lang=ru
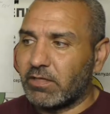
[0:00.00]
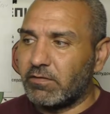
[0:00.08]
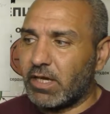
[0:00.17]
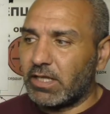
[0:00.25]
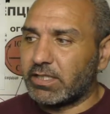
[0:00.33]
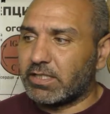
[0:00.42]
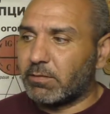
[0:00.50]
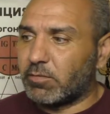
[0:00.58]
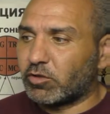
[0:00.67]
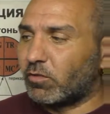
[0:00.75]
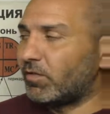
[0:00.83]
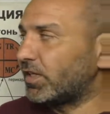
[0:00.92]
вялости, а
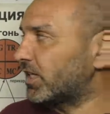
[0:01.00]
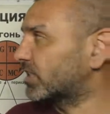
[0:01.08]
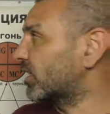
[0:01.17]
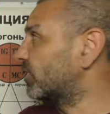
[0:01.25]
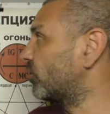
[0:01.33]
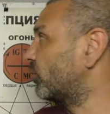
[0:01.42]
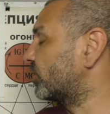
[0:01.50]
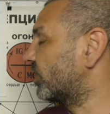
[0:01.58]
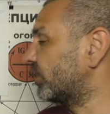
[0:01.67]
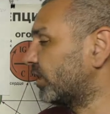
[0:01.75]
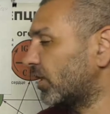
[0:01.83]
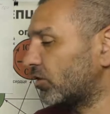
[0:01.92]
потом вы резко даете
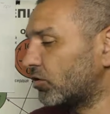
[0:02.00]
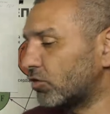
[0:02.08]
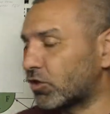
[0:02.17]
энергию,